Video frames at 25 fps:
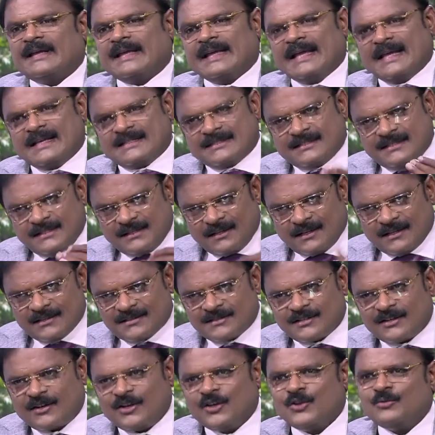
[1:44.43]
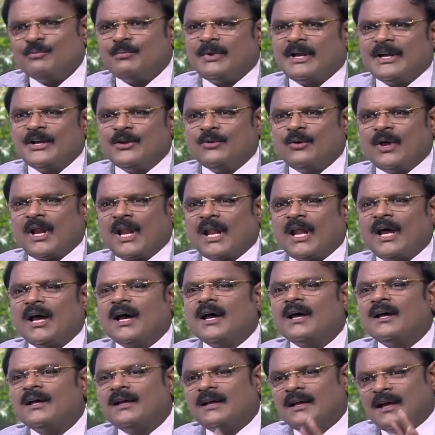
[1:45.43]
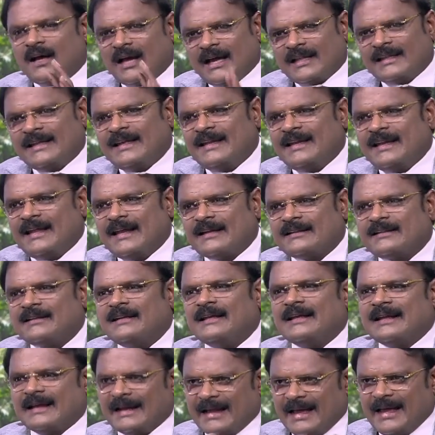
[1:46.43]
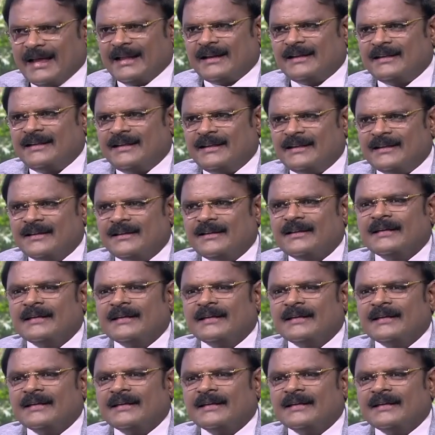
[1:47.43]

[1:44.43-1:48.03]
கேஸ்ட்ரிக் அல்சர்லேயும் பிளட் வரலாம் அதே நேரத்தில் ரேர்லி